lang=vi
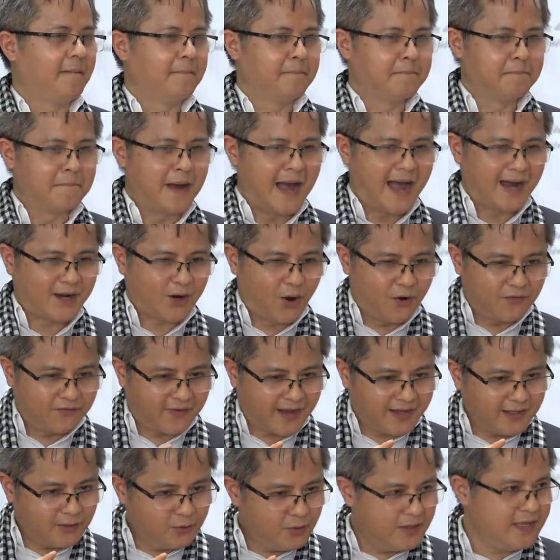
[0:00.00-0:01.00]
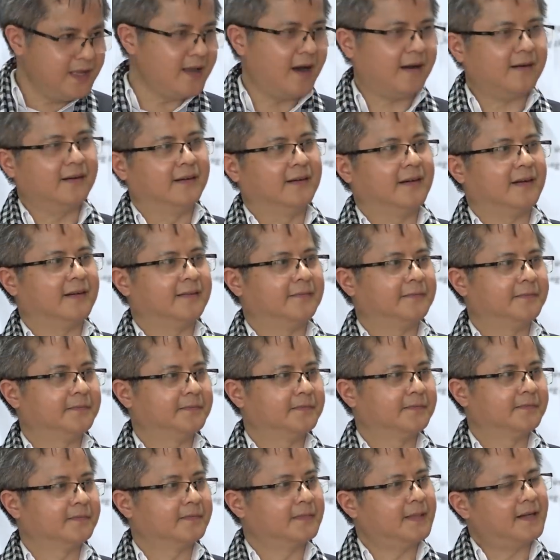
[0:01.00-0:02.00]
mà còn phải duy nhất nữa
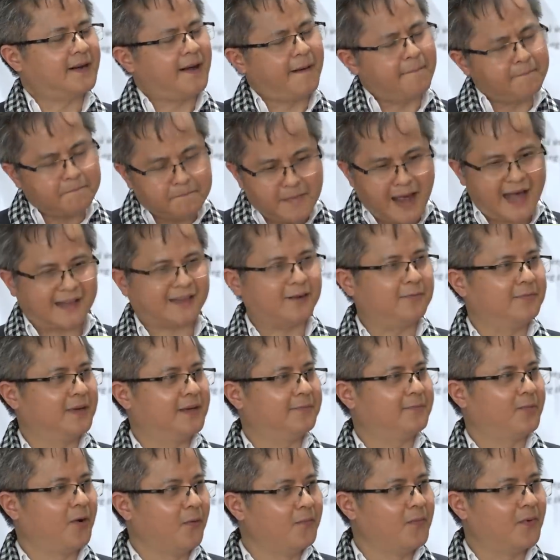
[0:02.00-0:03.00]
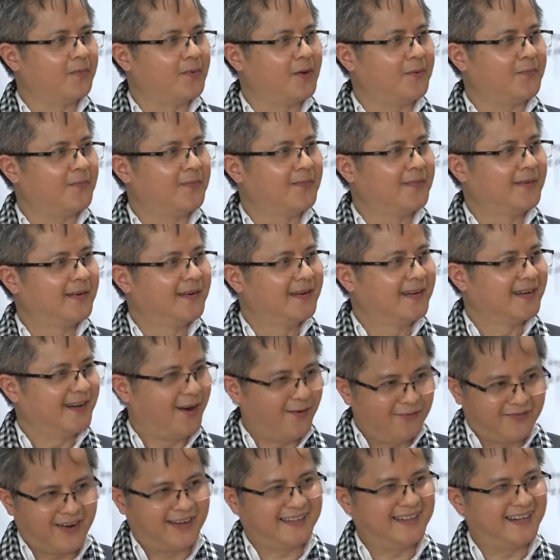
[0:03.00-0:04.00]
tức là ba thông điệp cùng một lúc
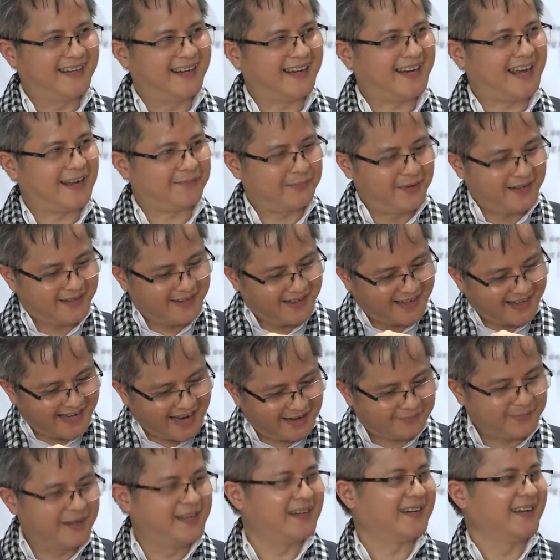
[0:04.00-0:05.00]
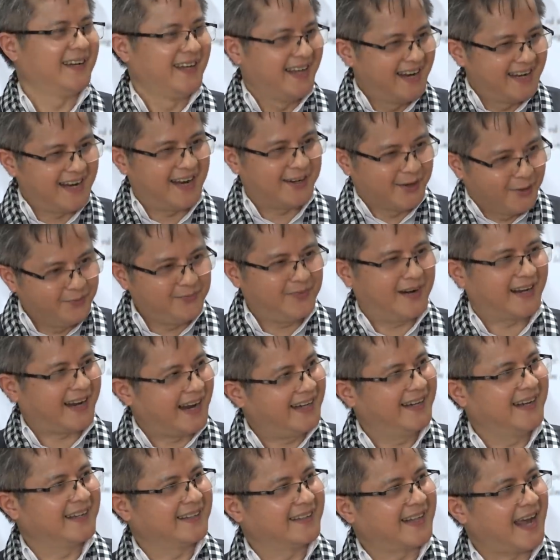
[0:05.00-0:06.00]
không phải chỉ là khác biệt nha khác biệt là đúng là
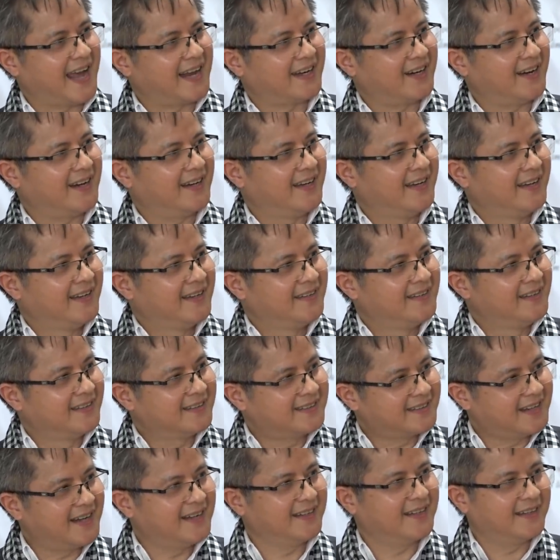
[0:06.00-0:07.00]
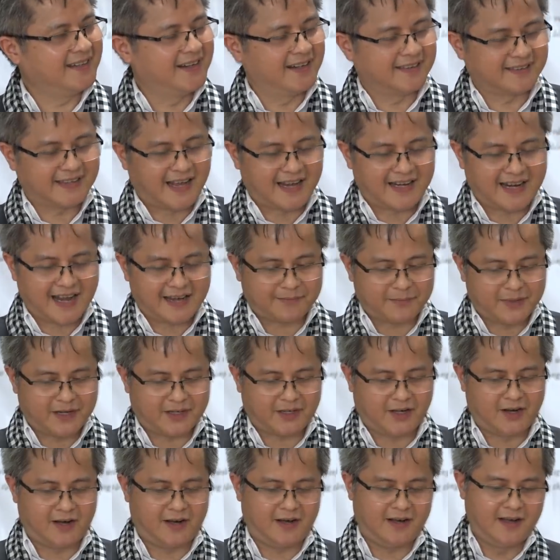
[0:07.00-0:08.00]
cái nền tảng đó nhưng trên cái nền tảng khác
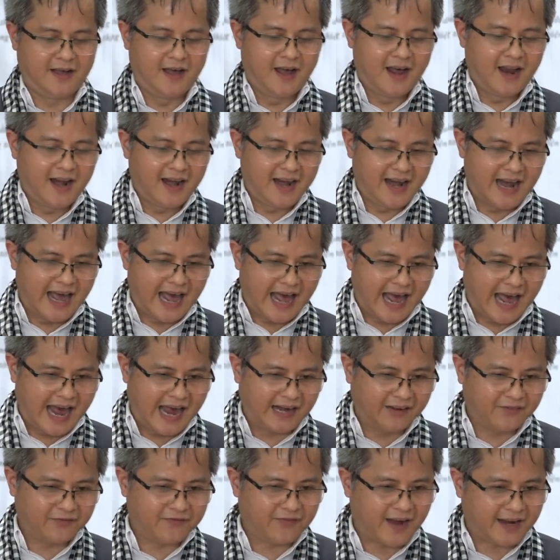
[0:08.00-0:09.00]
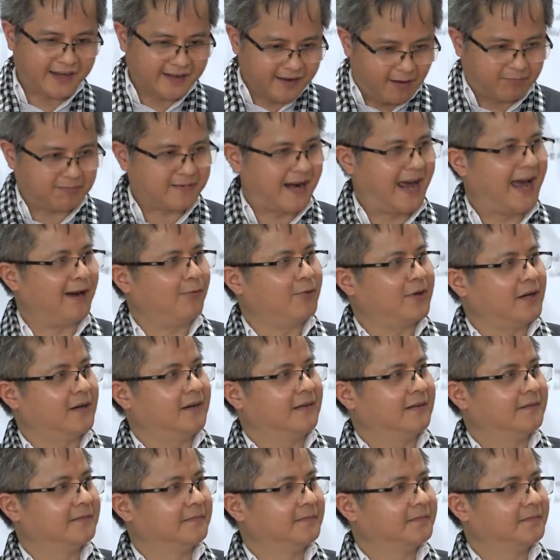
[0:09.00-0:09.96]
biệt đó là anh phải độc đáo cơ